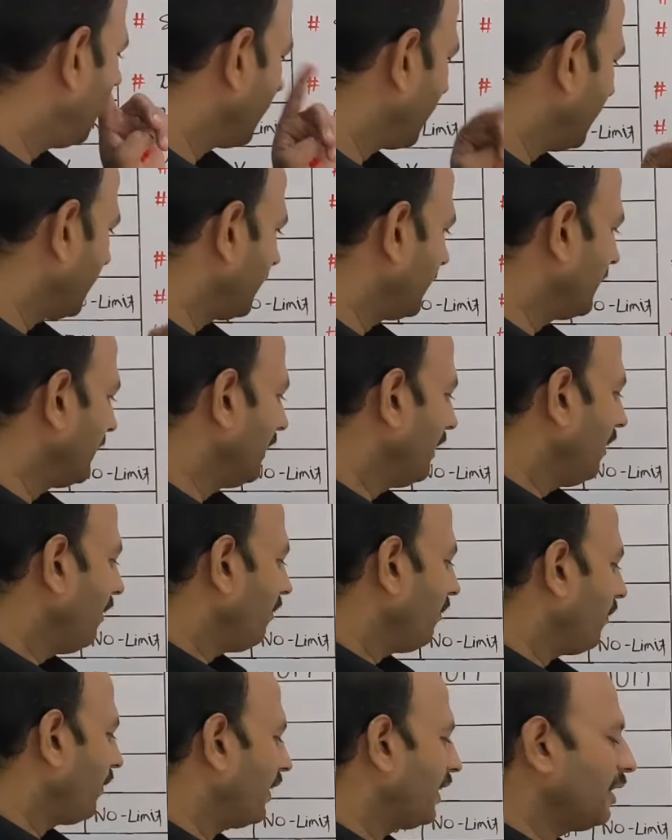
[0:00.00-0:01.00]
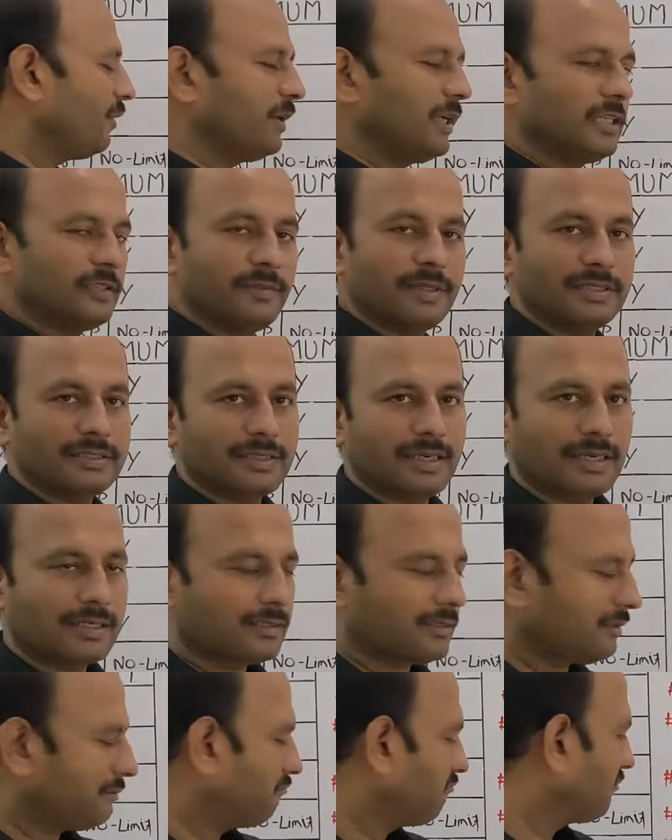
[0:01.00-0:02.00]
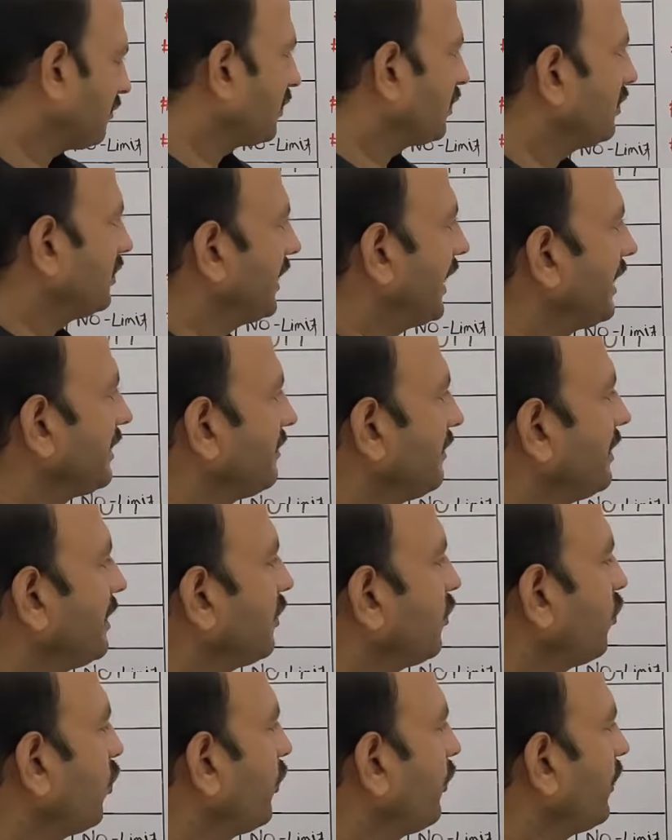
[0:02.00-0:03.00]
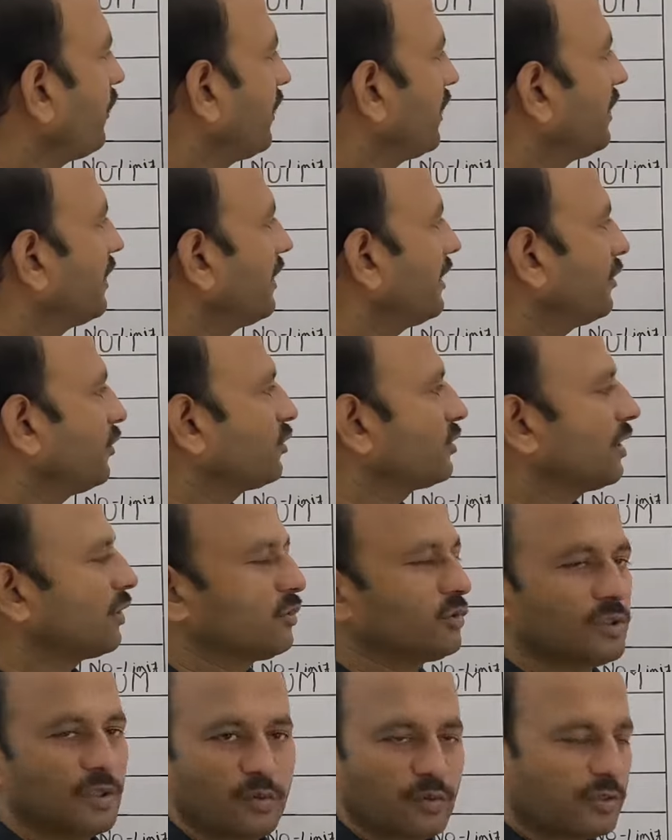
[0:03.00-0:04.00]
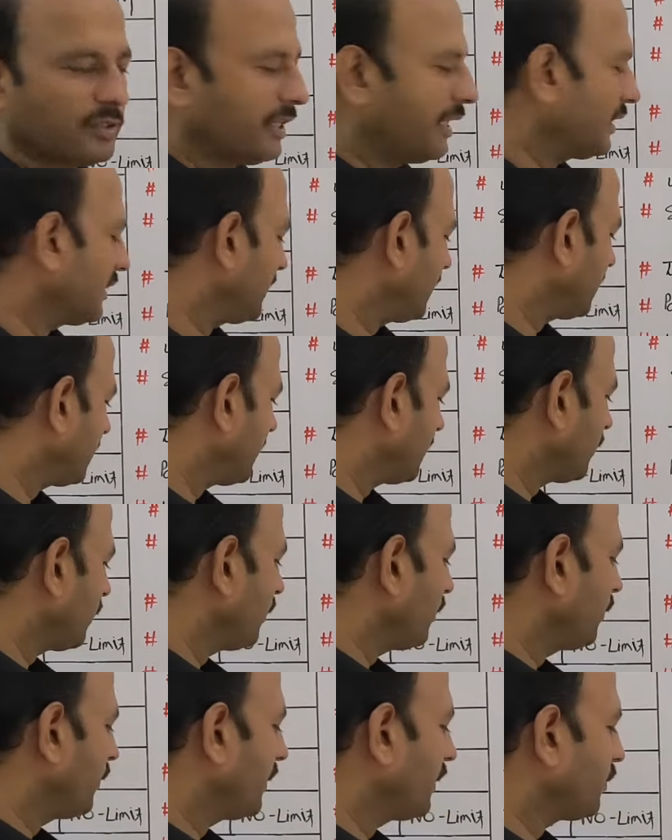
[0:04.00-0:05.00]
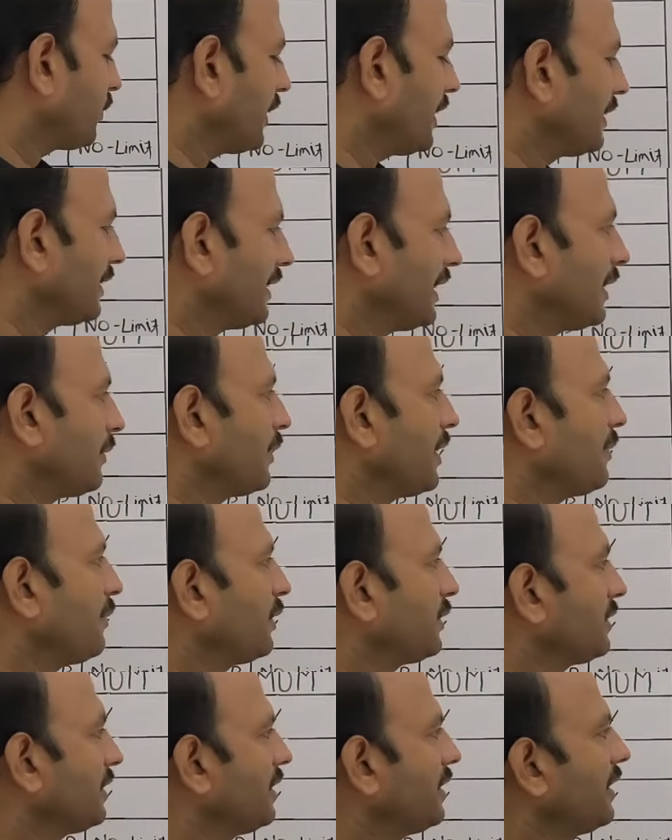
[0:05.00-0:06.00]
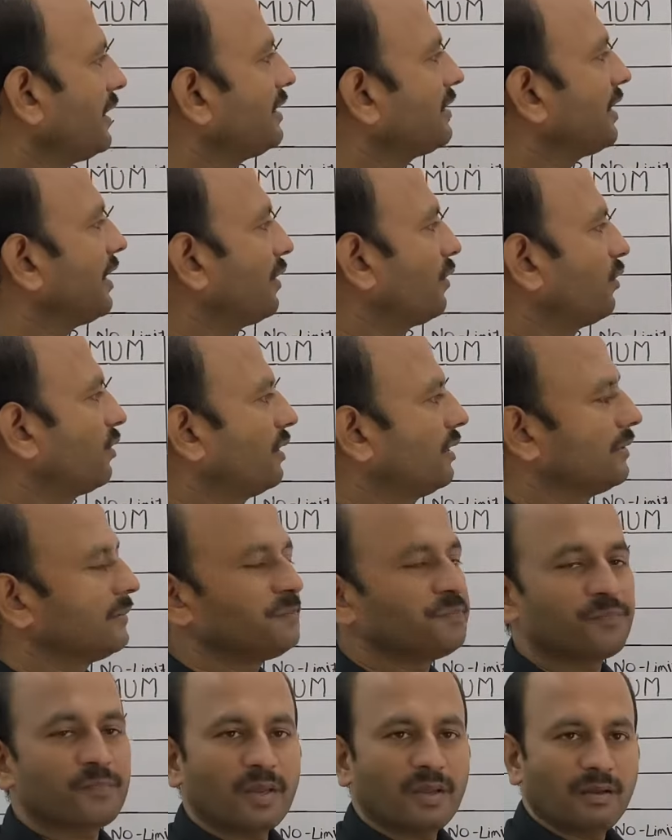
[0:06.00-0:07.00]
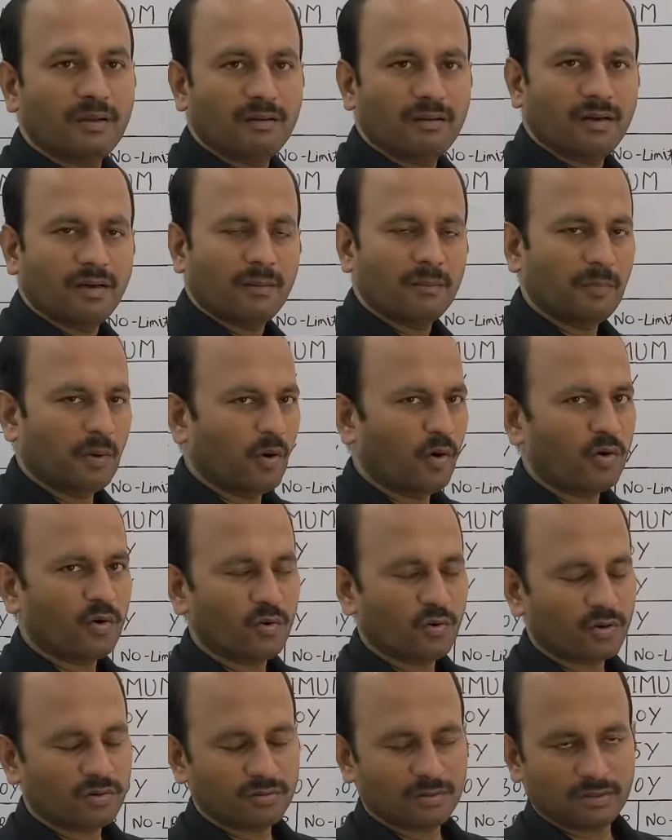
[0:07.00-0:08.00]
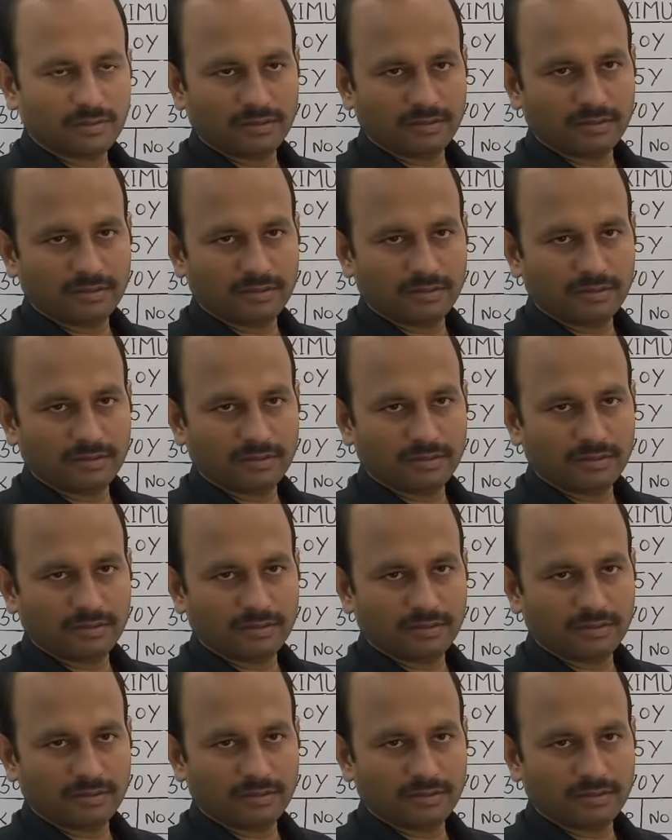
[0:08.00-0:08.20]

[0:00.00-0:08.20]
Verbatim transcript: लगेंगे फंड मैनेजमेंट चार्ज जाहिर सी बात है कोई भी फंड है तो उसका कुछ ना कुछ चार्ज रहता है तो फाइव परसेंट है इन चारों का बॉन्ड और